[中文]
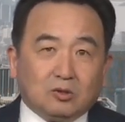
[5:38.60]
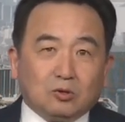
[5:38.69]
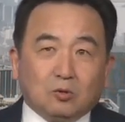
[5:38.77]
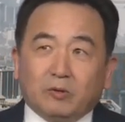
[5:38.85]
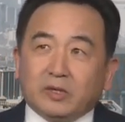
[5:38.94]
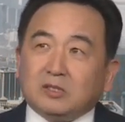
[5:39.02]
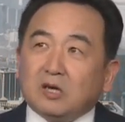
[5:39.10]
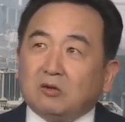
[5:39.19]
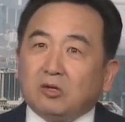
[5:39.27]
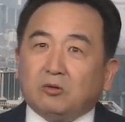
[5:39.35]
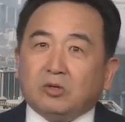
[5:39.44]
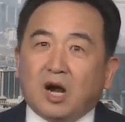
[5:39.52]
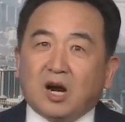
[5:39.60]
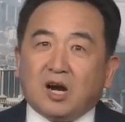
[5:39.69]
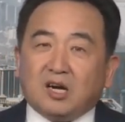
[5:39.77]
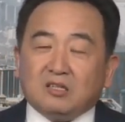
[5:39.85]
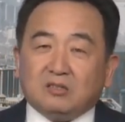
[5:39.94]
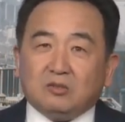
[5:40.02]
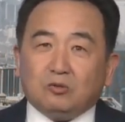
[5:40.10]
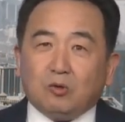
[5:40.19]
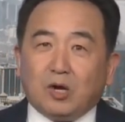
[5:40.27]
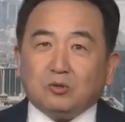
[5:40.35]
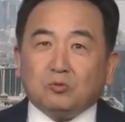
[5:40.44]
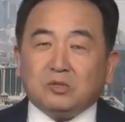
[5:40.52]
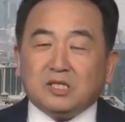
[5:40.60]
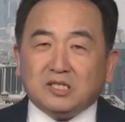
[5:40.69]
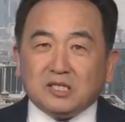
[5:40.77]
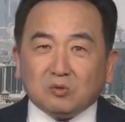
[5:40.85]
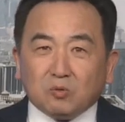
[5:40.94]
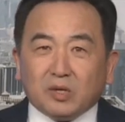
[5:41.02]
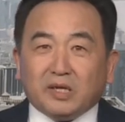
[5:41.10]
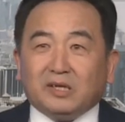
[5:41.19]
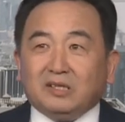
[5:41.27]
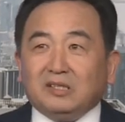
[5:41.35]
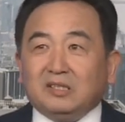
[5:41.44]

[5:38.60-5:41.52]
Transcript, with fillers: 作为叫六幺二援助基金会，